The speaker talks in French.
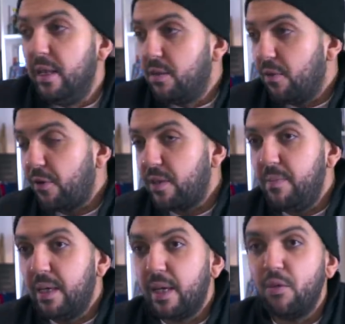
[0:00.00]
les enfants
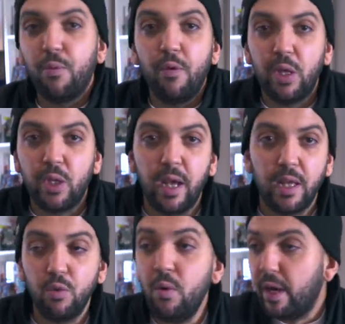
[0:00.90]
d'immigrés de première
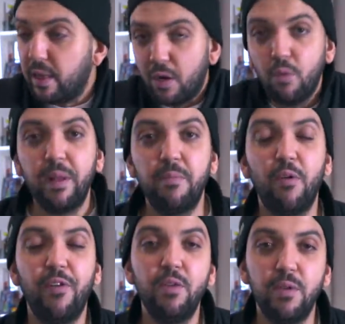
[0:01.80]
génération étaient
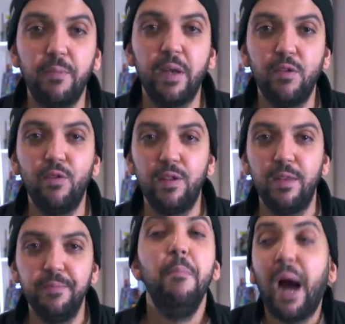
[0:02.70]
complètement fans de ces personnes
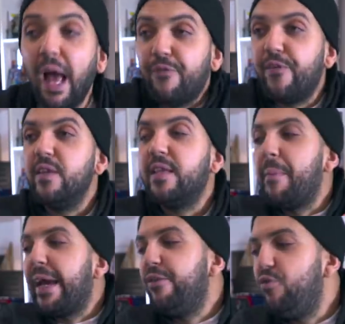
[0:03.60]
aussi. Bref, ça
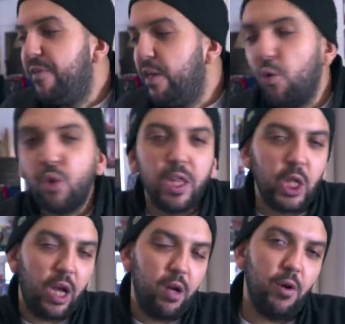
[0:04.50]
mérite une vidéo, j'ai
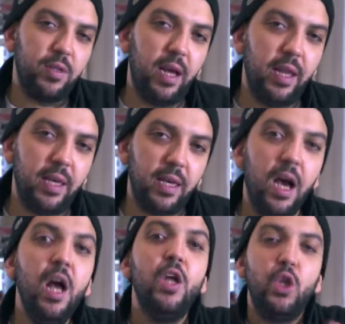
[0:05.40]
déjà commencé à
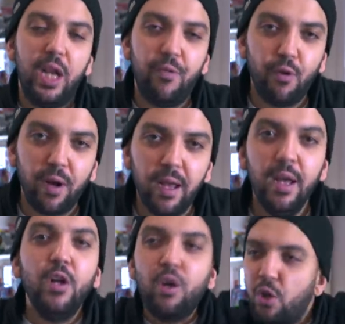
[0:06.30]
l'écrire, je la ferai
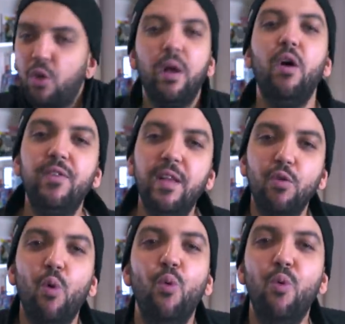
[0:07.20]
quand j'aurai envie
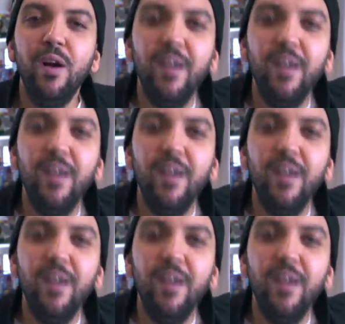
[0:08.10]
d'être loup.